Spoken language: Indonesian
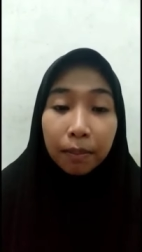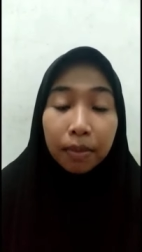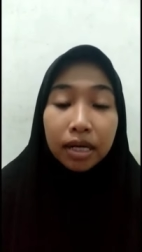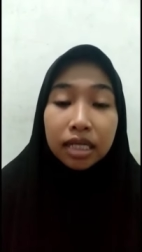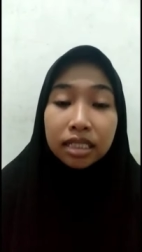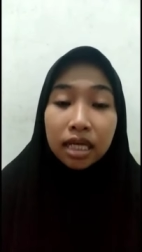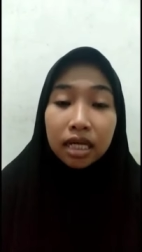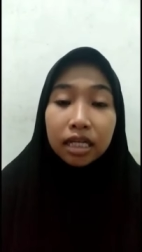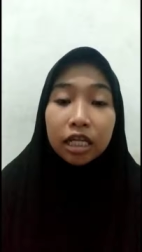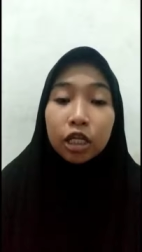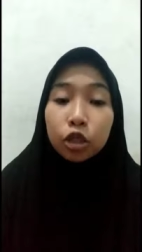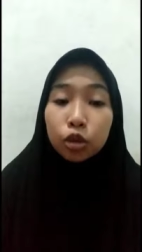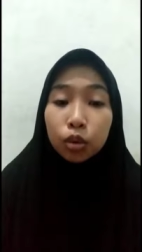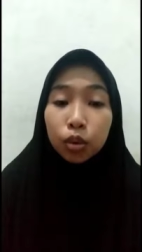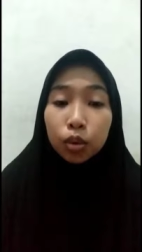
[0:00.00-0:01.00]
pada saat
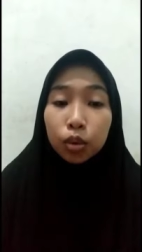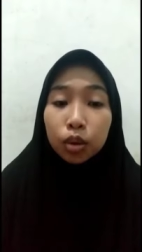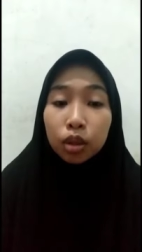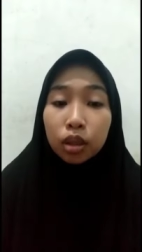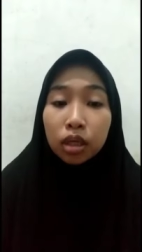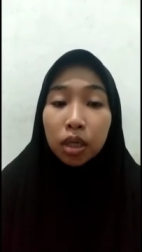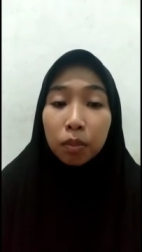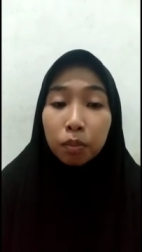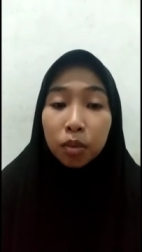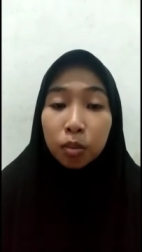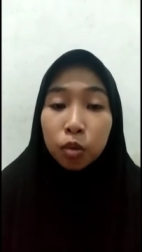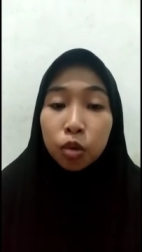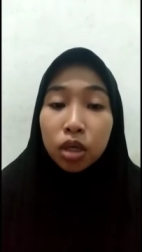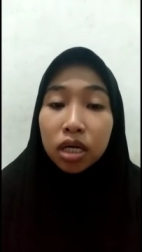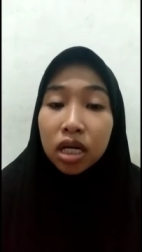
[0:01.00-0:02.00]
itu,
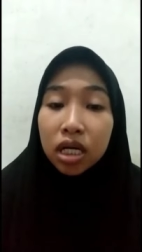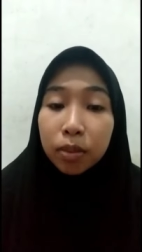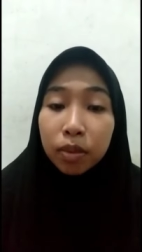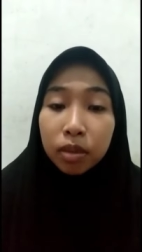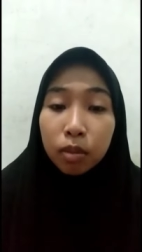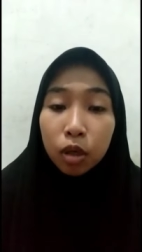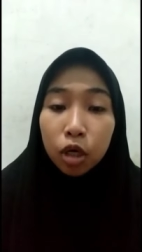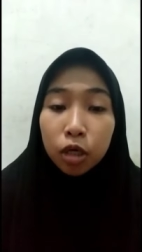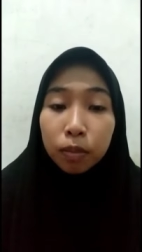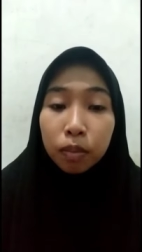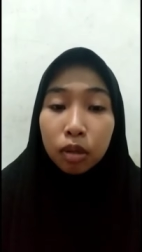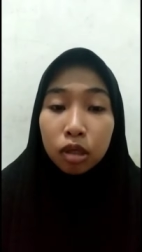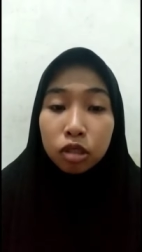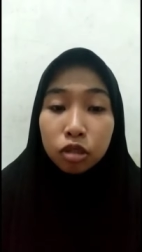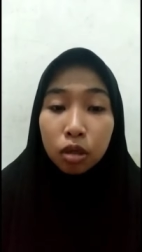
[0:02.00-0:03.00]
pemuda dari berbagai
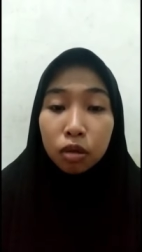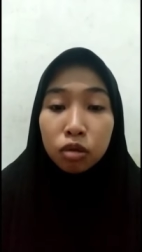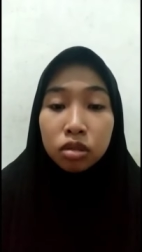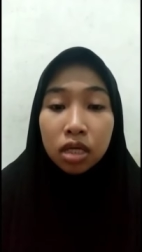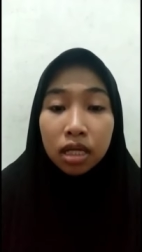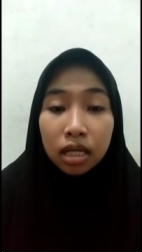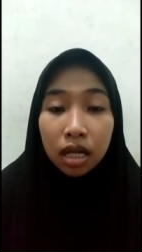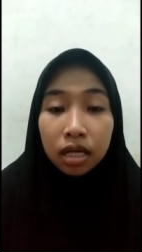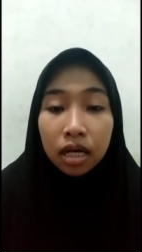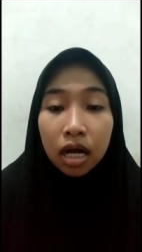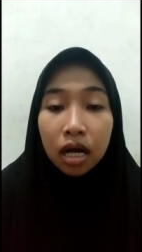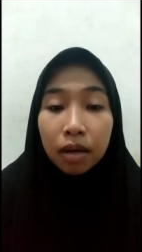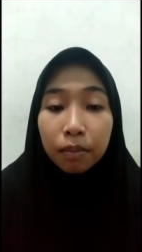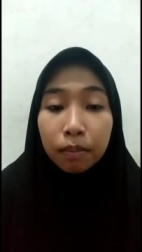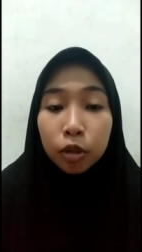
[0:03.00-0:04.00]
pelosok Nusantara